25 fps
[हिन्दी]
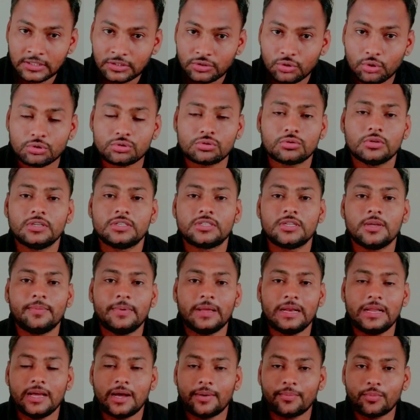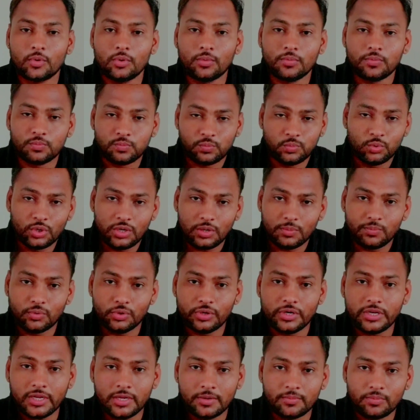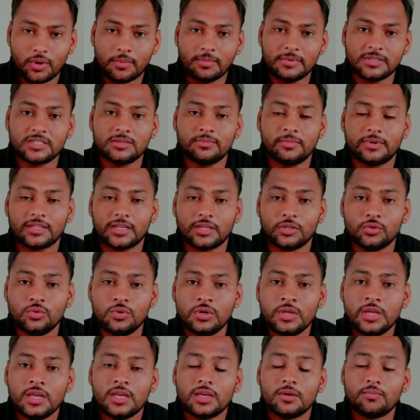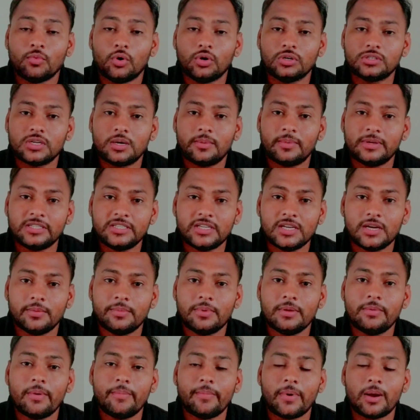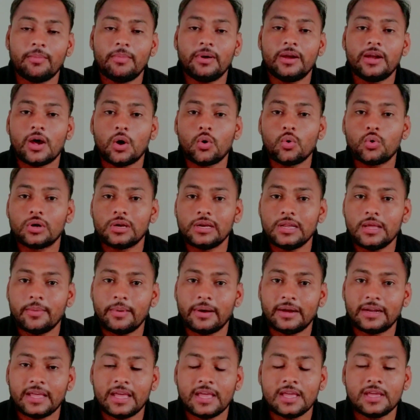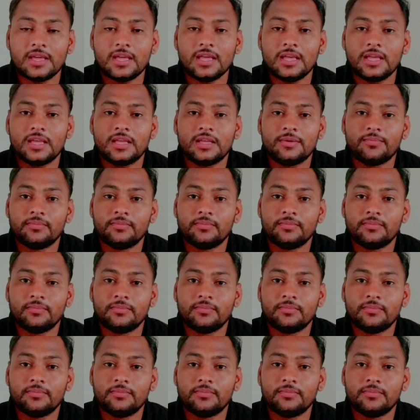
दोस्तों इससे पहले आपको पूरी पूरी इन्फॉर्मेशन बता दूं बहुत सारे बच्चे अभी भी मन में डाउट लिए बैठे हैं कि